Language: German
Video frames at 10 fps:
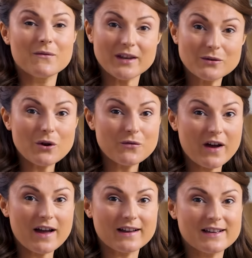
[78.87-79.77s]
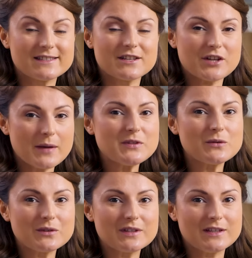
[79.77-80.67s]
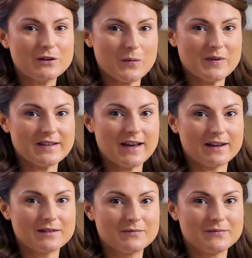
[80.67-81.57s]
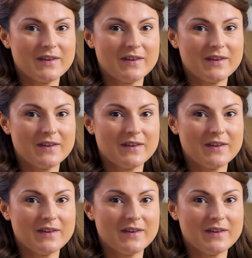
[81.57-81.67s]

Wenn du noch Fragen hast, dann schreib sie unten in die Kommentare.